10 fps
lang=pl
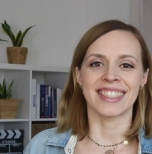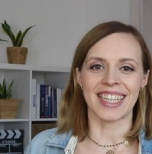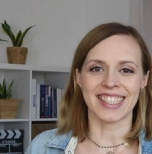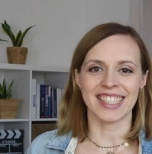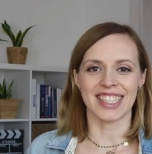
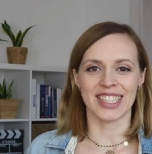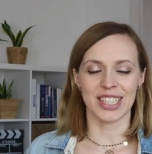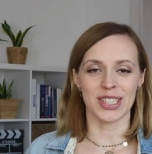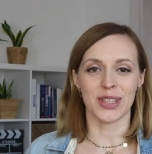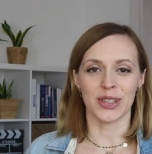Cześć,
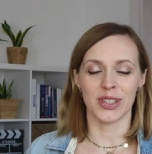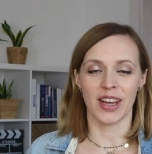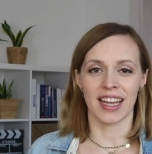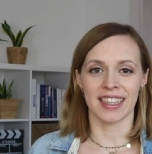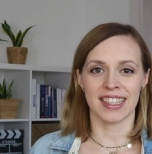z tej strony
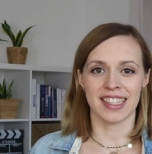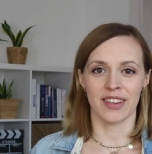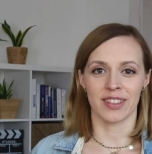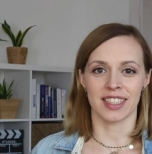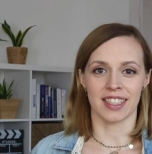ja Anna
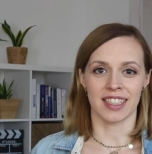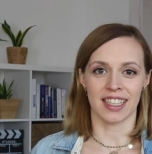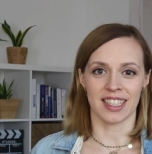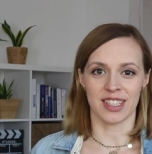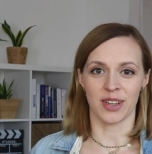Salwa,
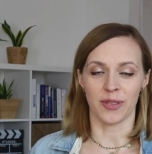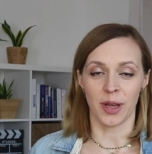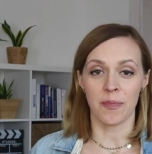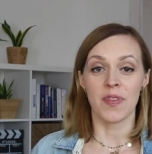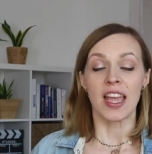trenerka
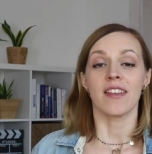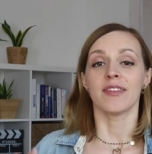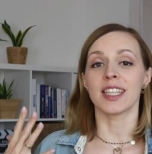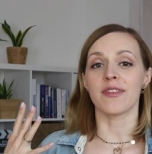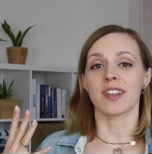zdrowia.
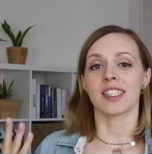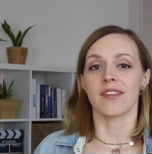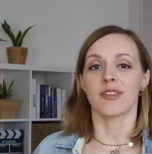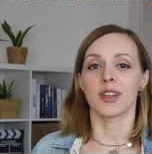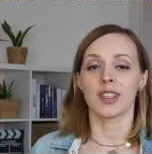Witam
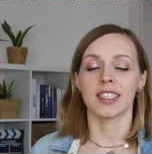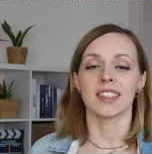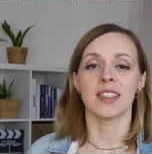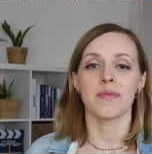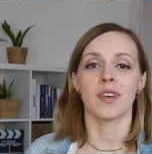Was w
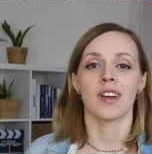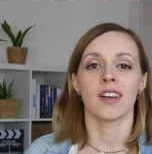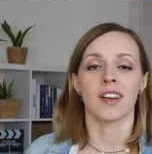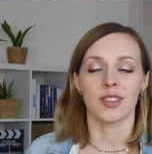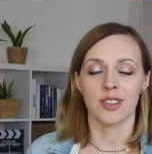kolejnym
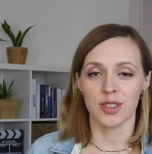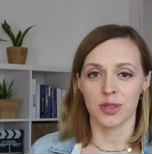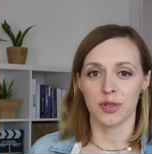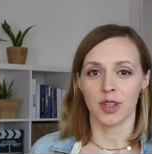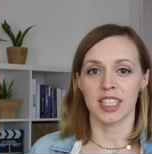e,
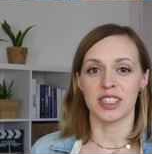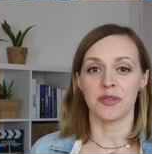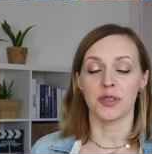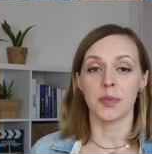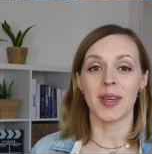odcinku, w
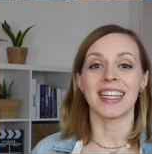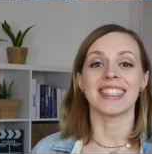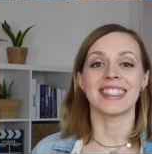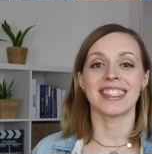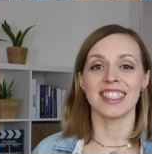kolejnym filmie.
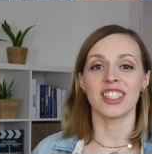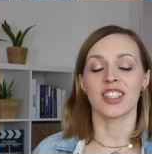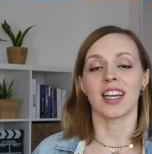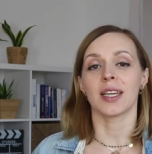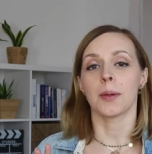
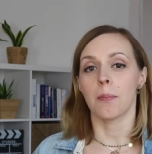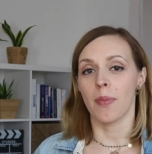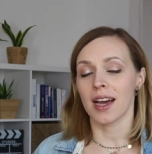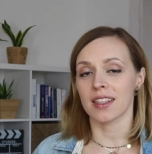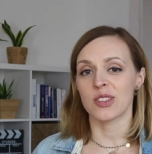Dzisiaj
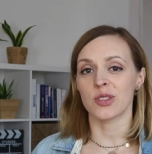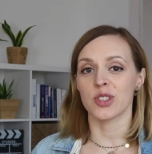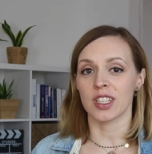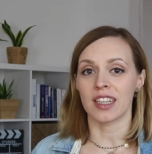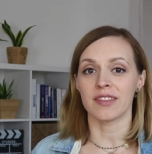bardzo
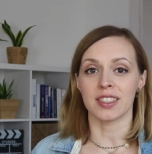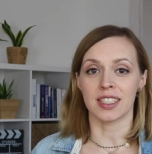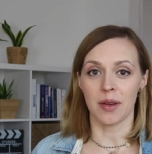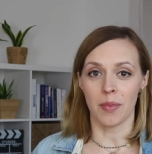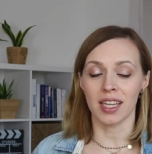ciekawy
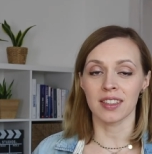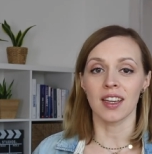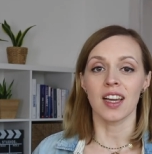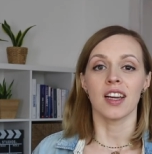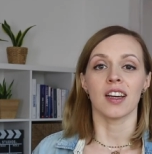
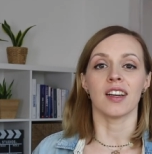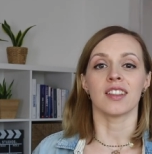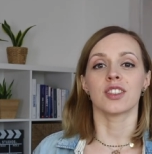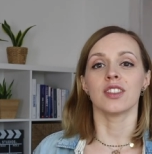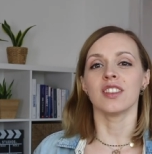temat,
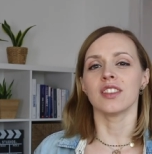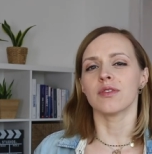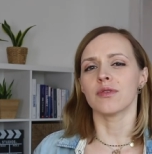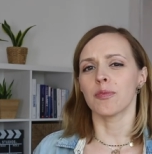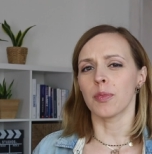e,
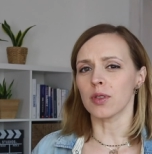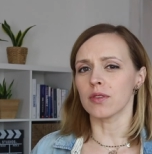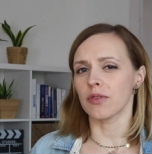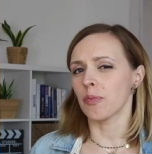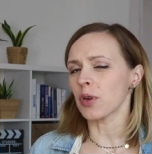czyli w,
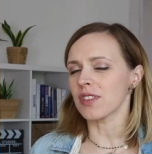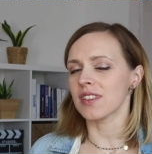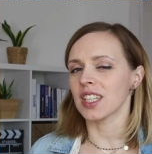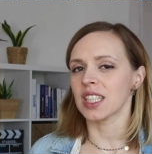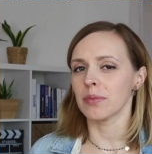Pol w
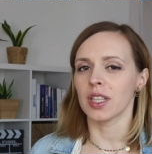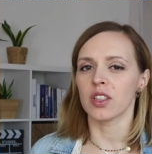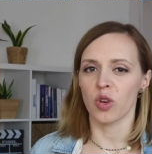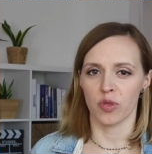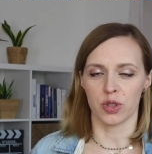Polsce chyba
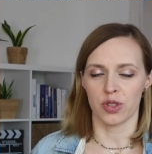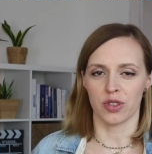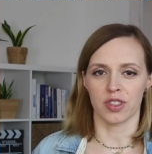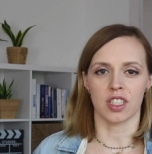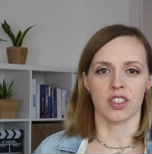
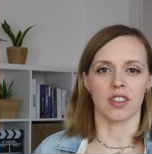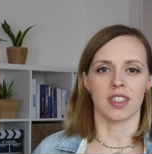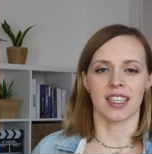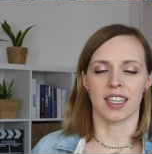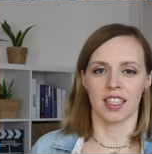nowość, chociaż
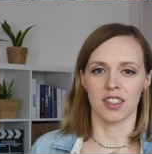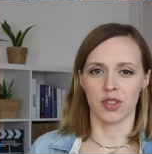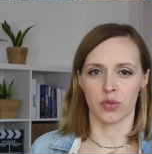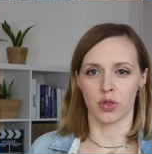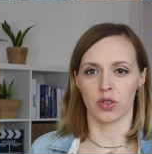za
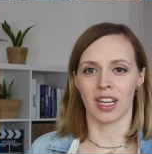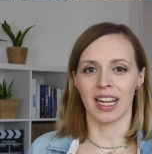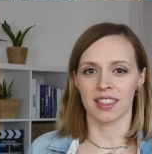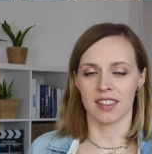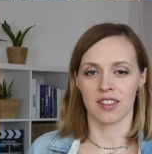granicą już od
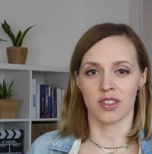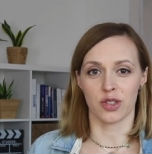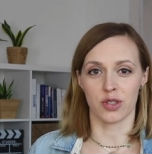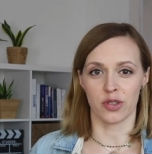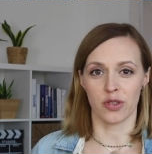lat jest
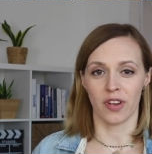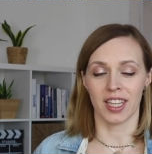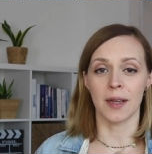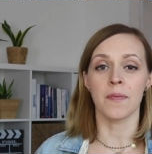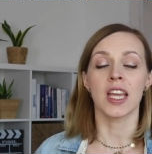to
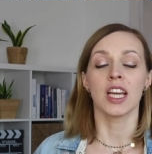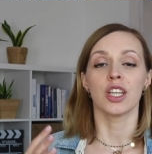stosowane,